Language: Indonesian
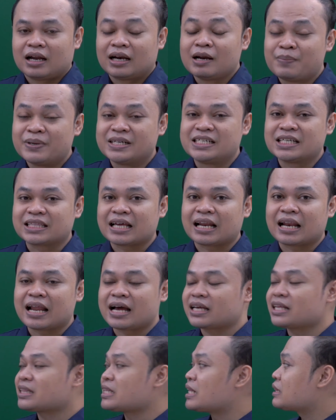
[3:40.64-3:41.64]
lebih detail
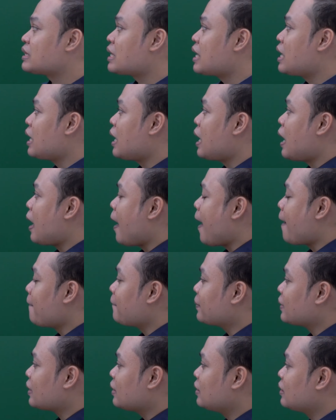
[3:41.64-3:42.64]
lagi tentang
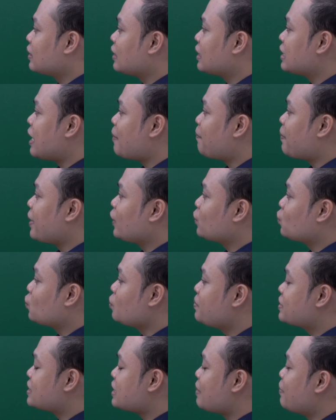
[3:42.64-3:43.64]
uh, kenapa
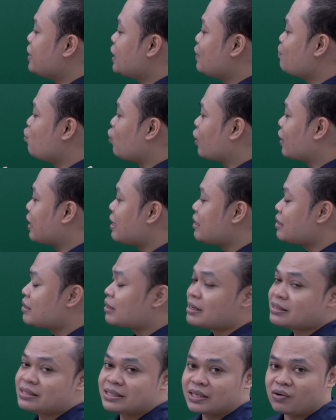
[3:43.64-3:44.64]
itu bisa menimbulkan
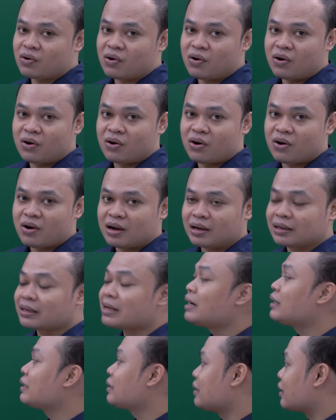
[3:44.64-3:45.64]
resiko
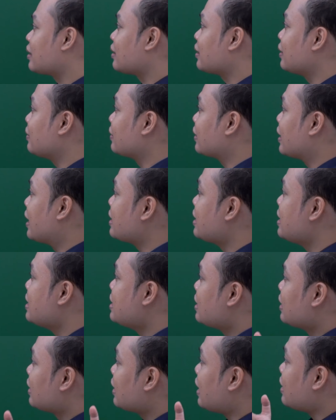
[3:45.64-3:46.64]
kanker gitu kan.
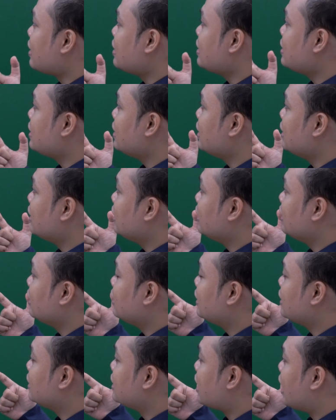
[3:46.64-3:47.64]
Karena di,
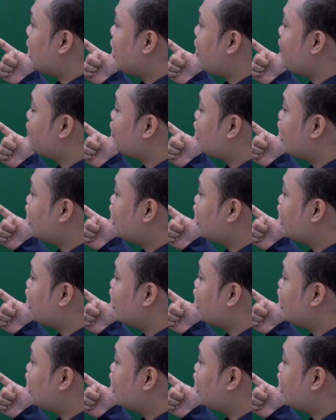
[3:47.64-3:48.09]
di dalam